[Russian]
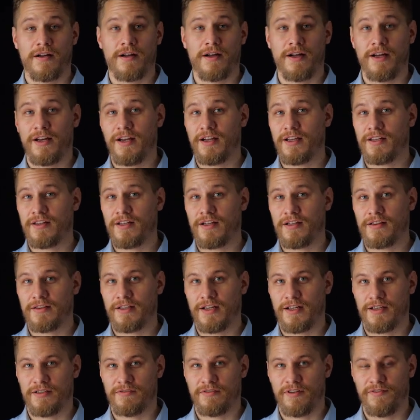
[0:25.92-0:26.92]
Оригинал
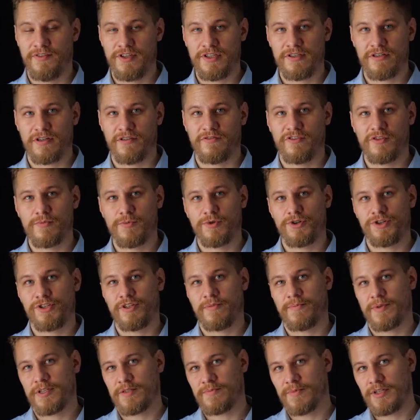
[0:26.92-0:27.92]
данного видео вы можете
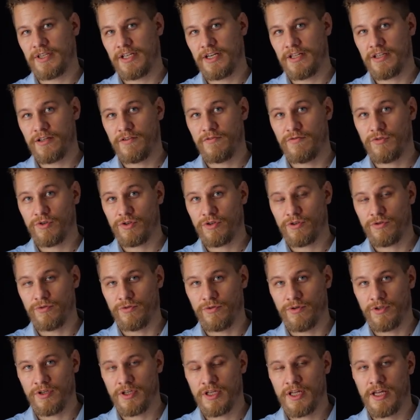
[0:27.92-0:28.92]
посмотреть вот
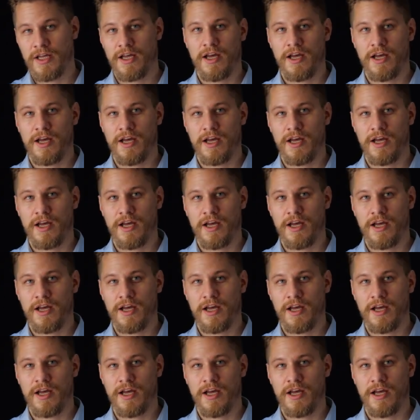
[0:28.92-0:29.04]
тут –